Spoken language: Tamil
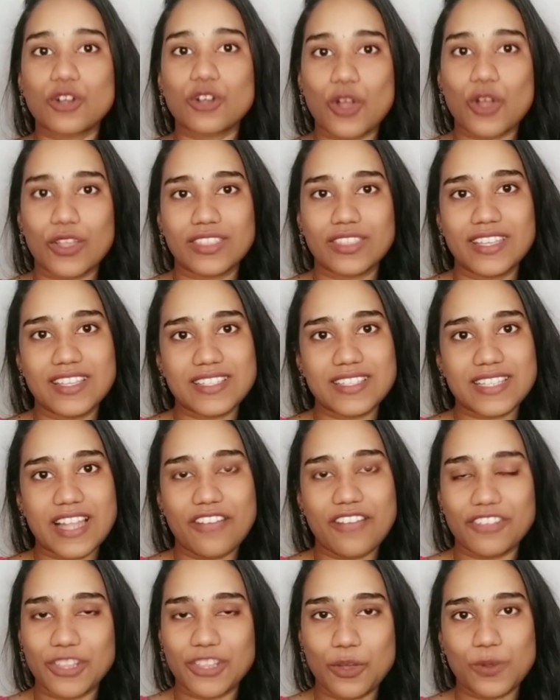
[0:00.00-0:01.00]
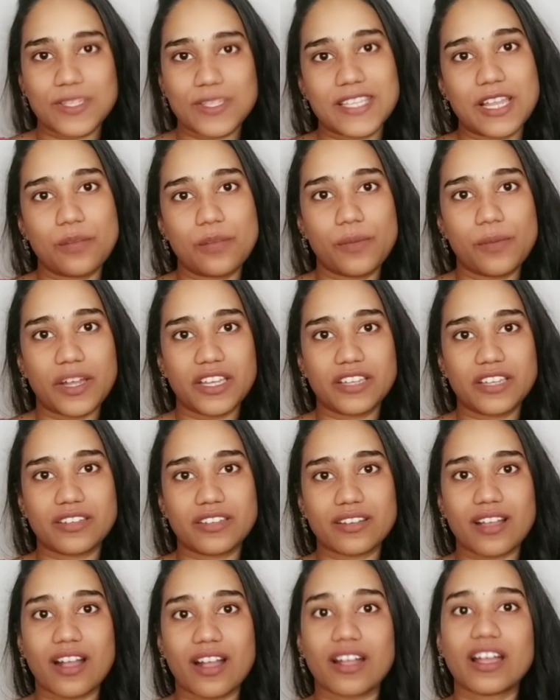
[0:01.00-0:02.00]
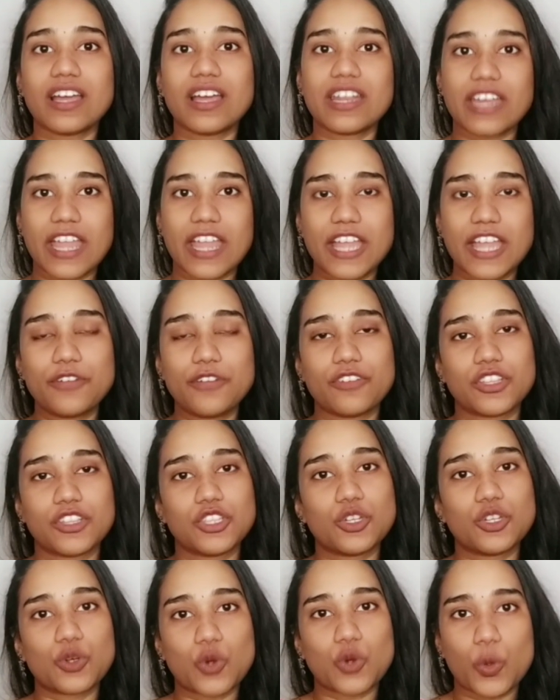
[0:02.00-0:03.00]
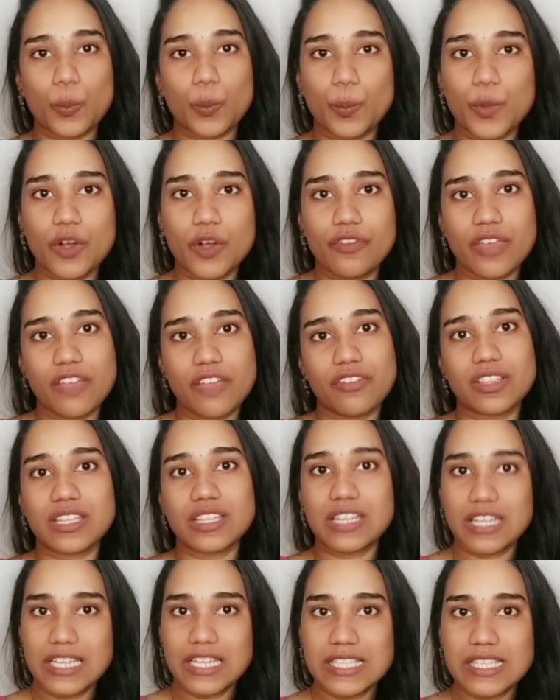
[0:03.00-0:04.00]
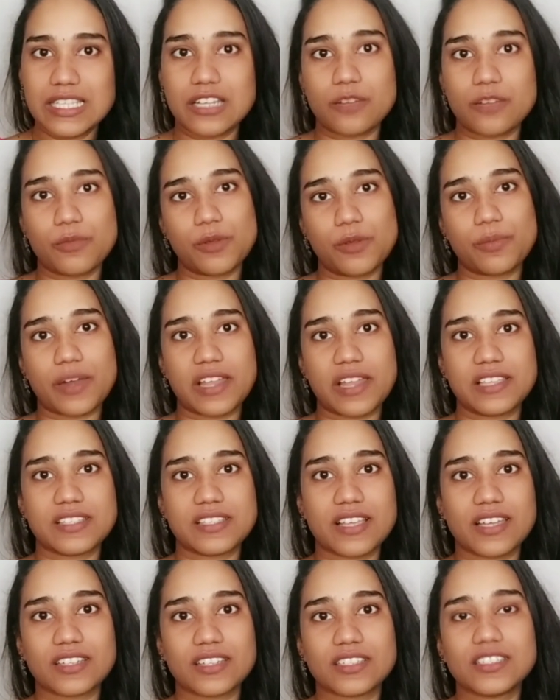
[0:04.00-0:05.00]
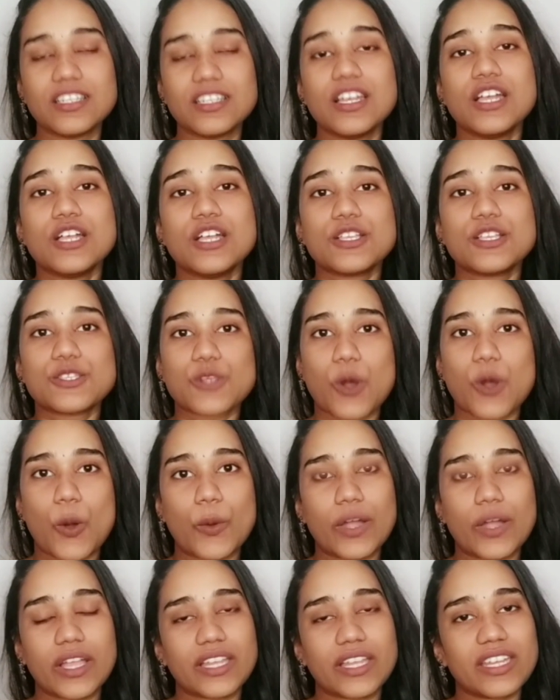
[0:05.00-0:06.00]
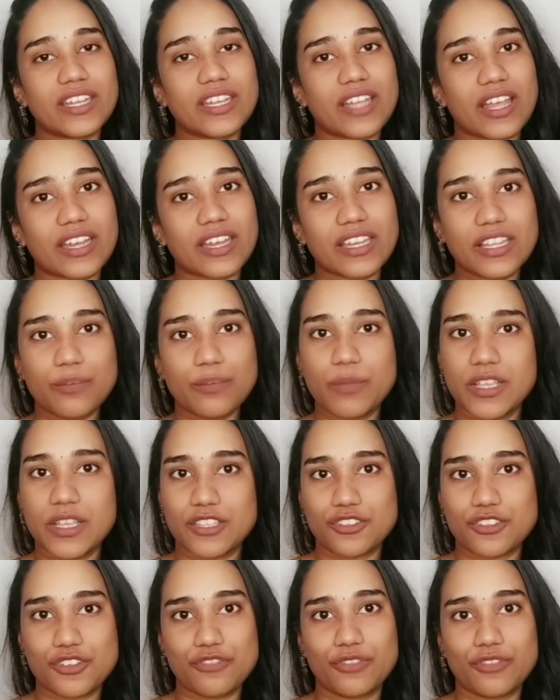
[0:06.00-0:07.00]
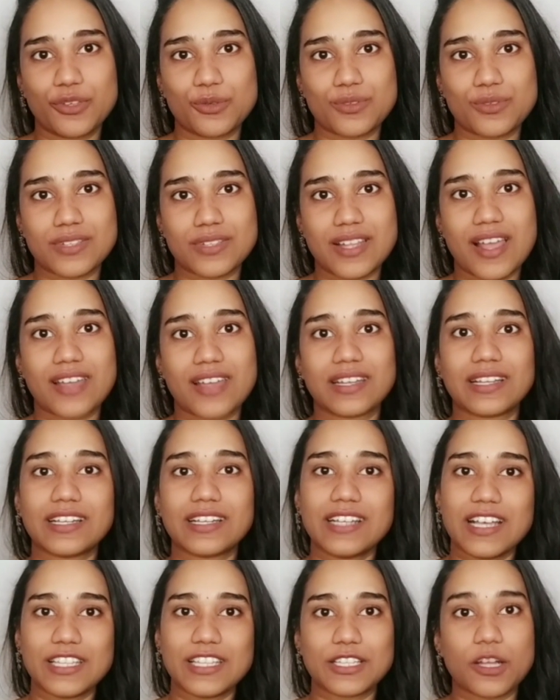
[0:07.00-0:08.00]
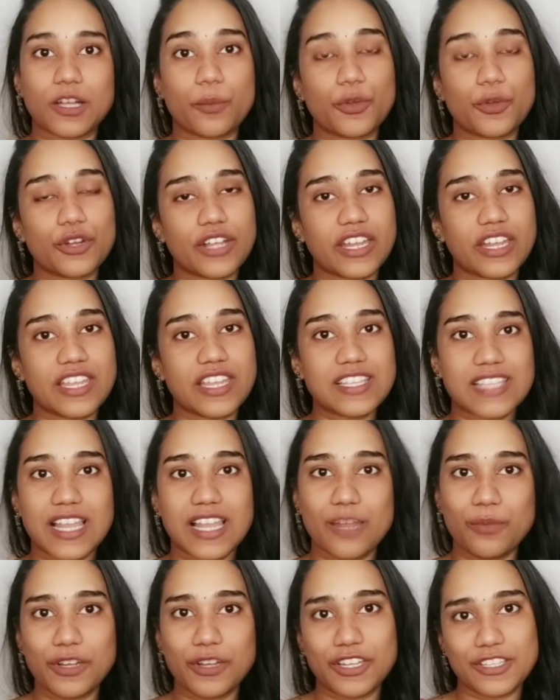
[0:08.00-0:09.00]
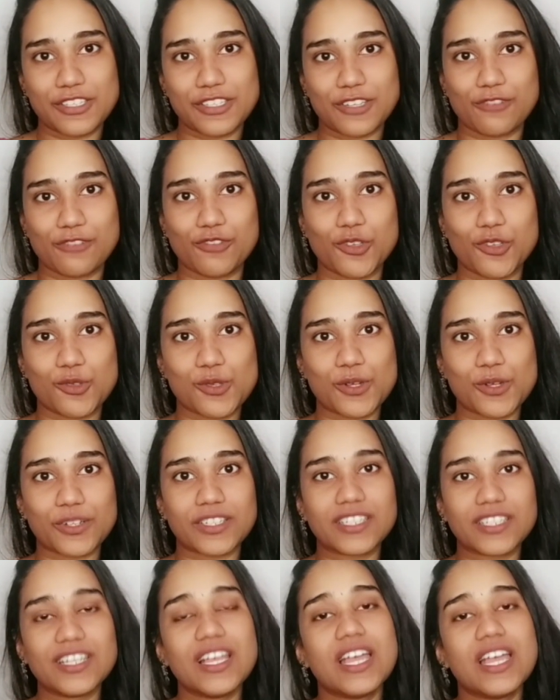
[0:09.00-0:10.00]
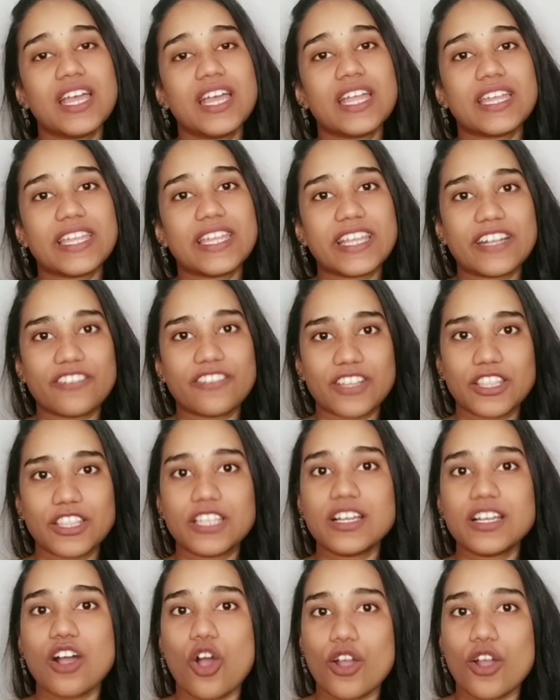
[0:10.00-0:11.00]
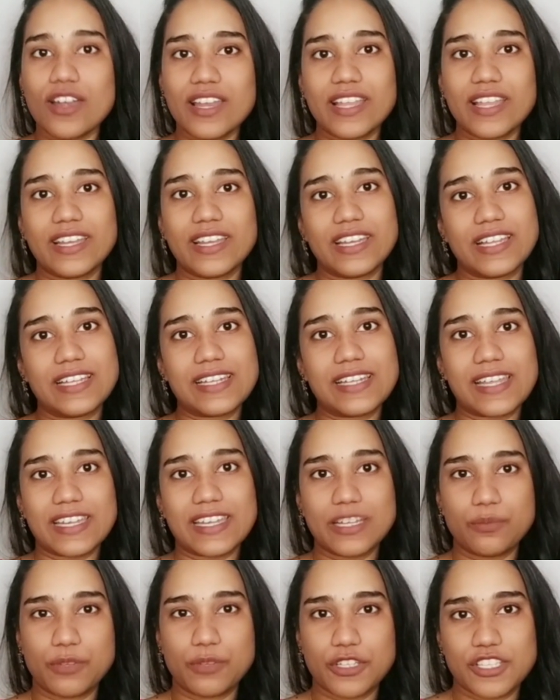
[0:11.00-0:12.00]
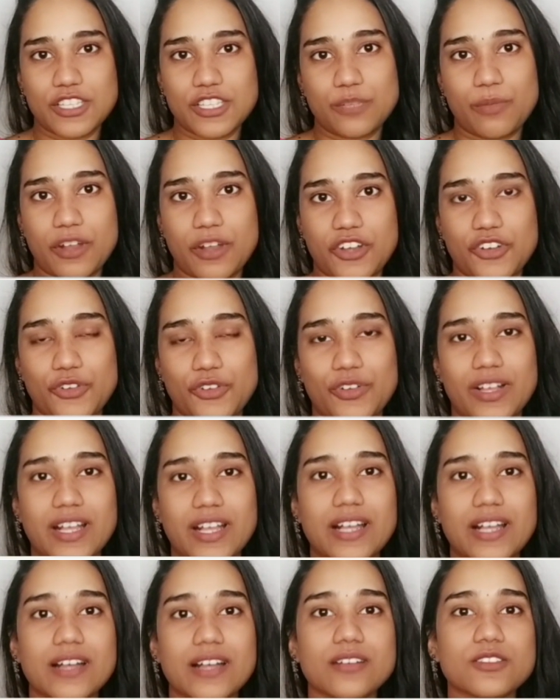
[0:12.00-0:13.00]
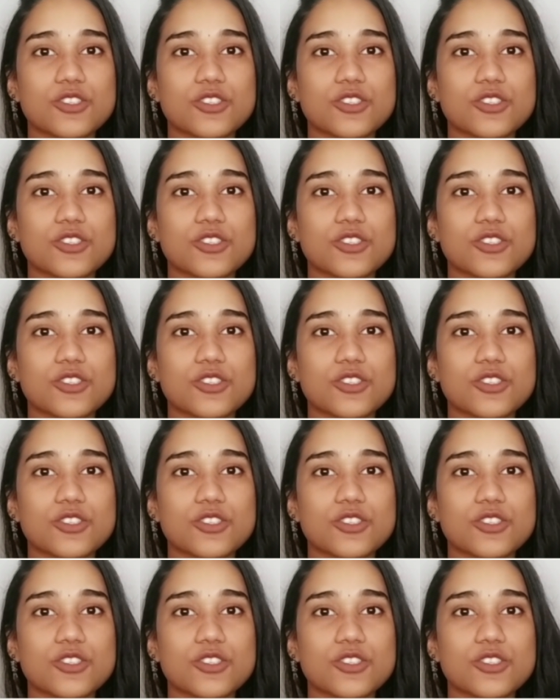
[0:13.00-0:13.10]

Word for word: கிளாத்திங்ஸ்லாம் வந்து அவங்க செல் பண்ணிகிட்ருக்காங்க ரேட் வந்து ரொம்பவே வந்து ரீசனபிள் ப்ரைஸாக இருக்குது ஸோ அவங்கக்கிட்ட நிறைய பெஸ்ட் ரிவ்யூஸ்லாம் இருக்குது அதுக்கப்புறம் நிறைய செலிப்ரிட்டிஸ் ரிவ்யூஸும் இருக்குது நீங்கள் வந்து ஆன்லைனில் நிறைய பர்ச்சேஸ் பண்ணுறவங்க